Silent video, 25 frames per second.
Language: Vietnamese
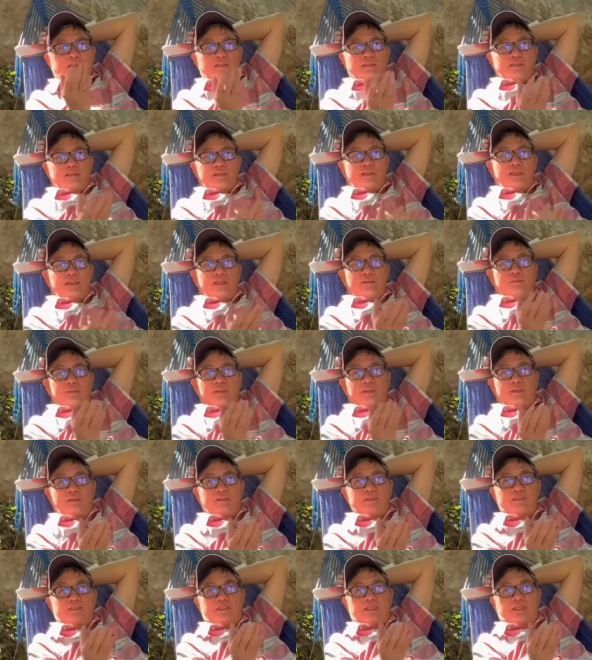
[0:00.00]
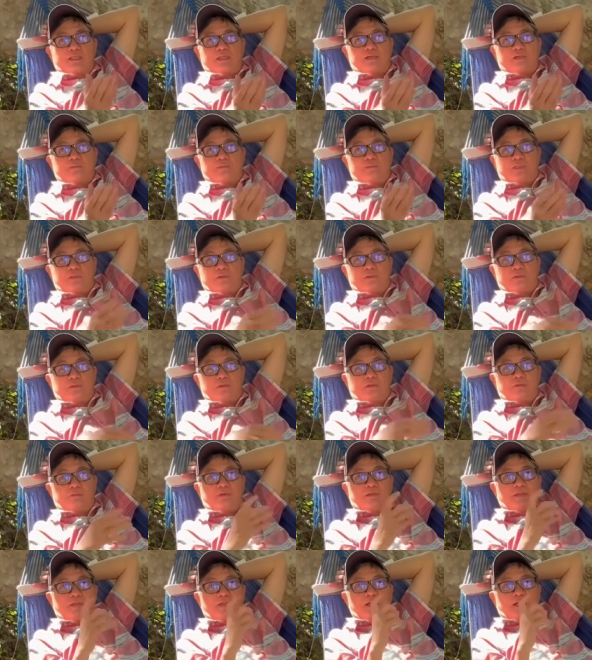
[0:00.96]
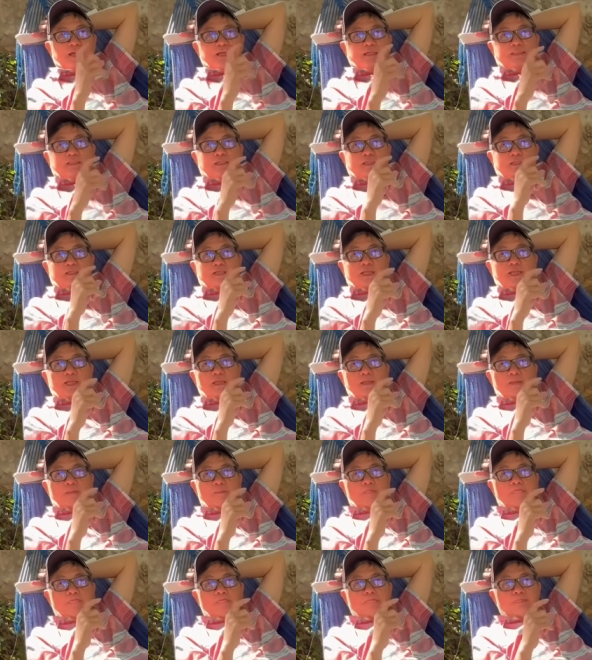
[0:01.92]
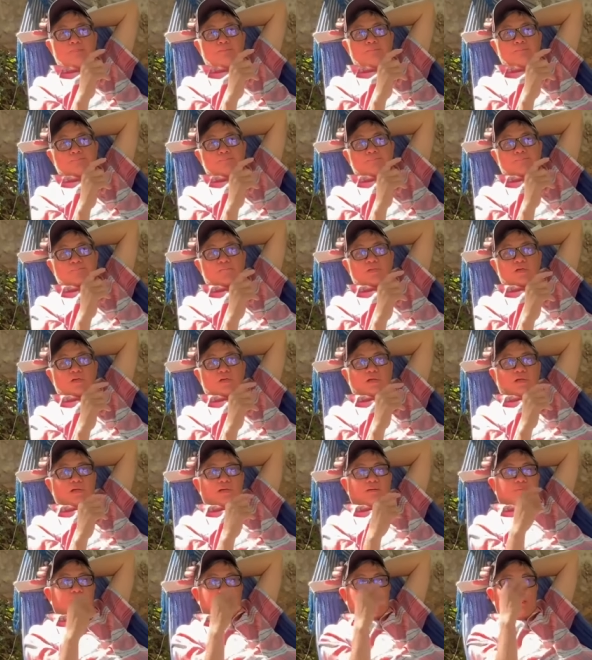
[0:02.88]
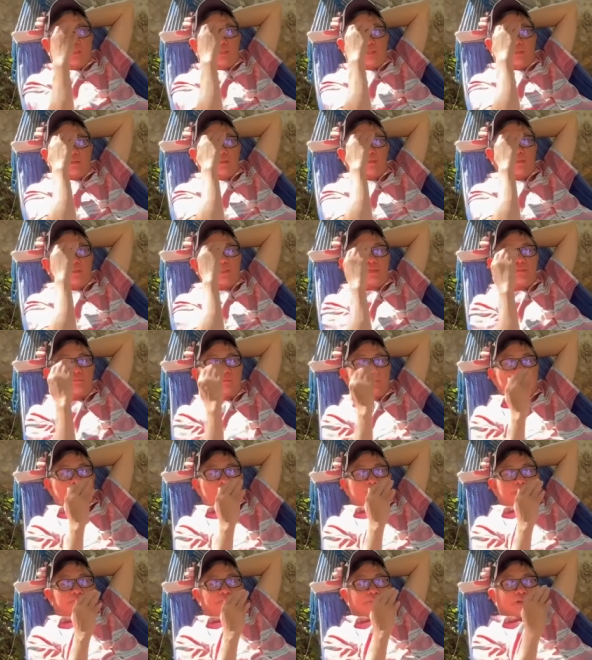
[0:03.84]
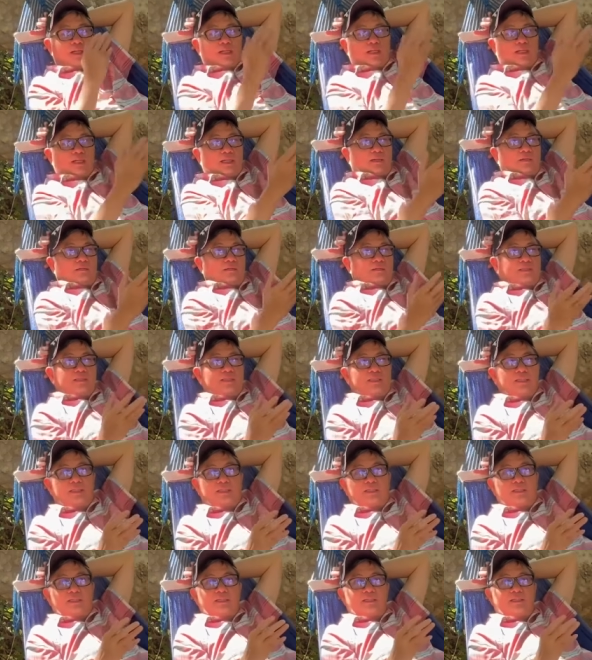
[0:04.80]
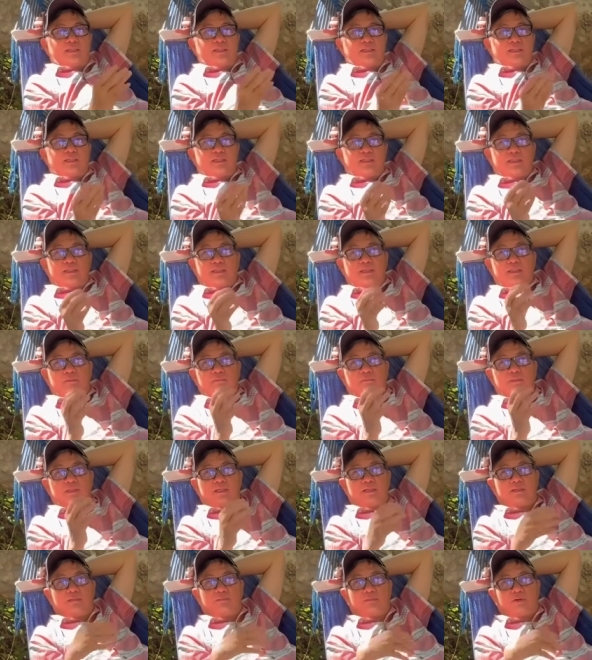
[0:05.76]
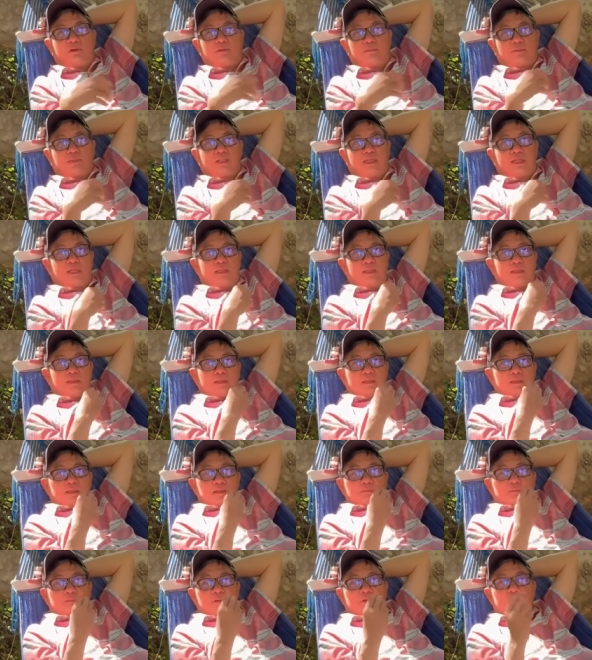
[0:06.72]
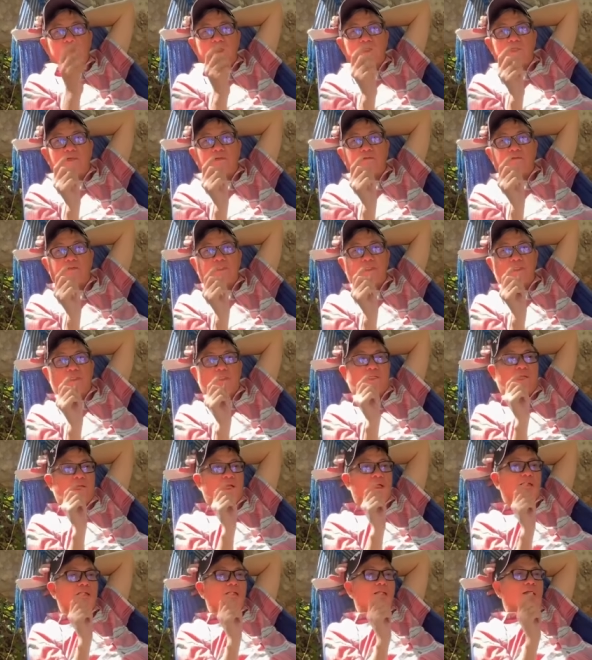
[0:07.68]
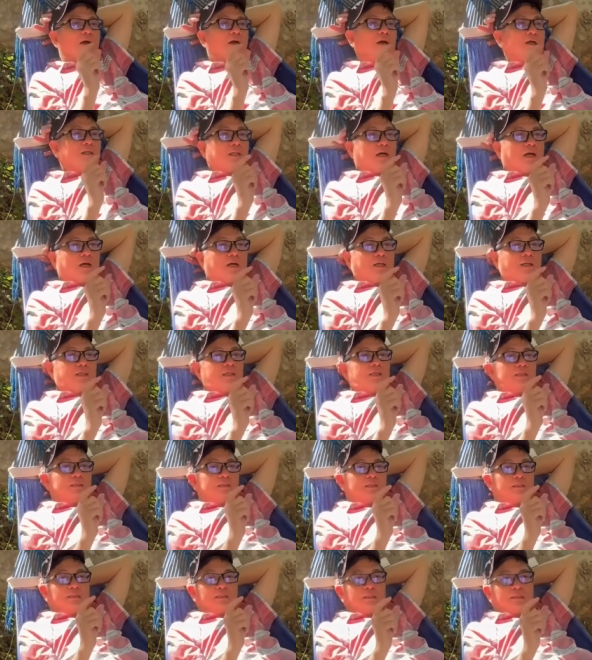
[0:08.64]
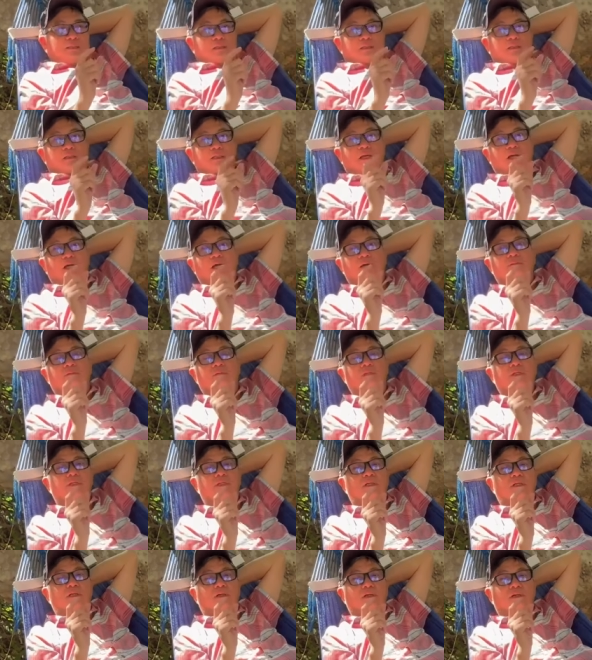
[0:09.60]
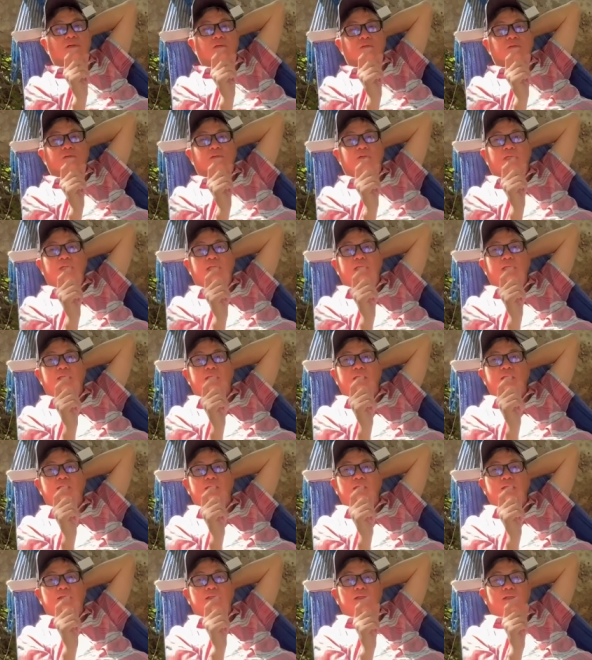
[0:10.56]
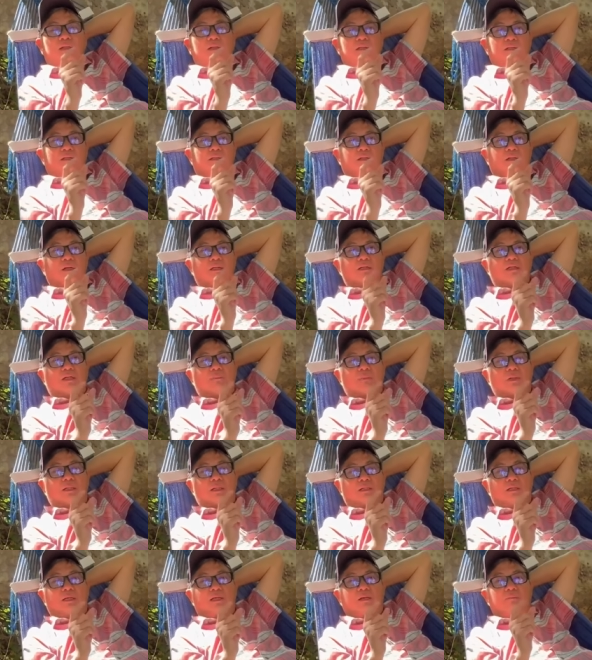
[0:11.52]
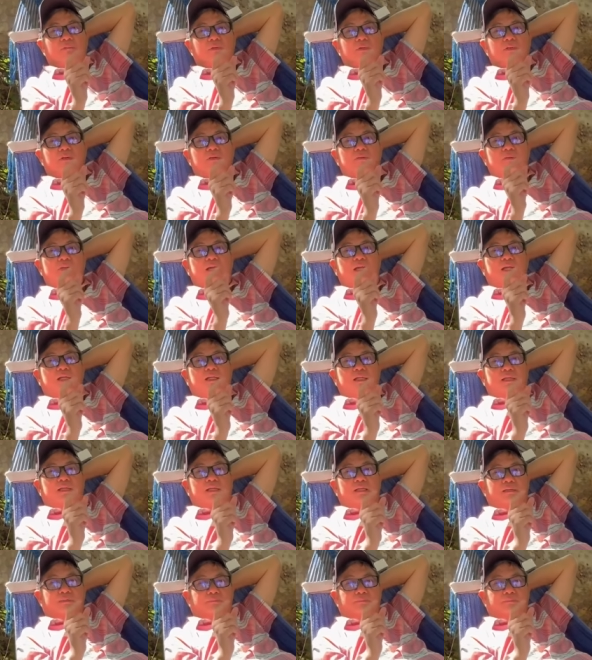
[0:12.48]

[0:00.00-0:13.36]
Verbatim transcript: khi mình nói chuyện với hồng thiên núi nó phải ra tờ giấy còn mình nói chuyện mình nhắm mắt hay là ngồi thiền thì nó chỉ giống như một cái bộ cái câu chuyện ngắn nhỏ thôi nó không có vô cái dạ, đất của mình nó không có vô văn kiện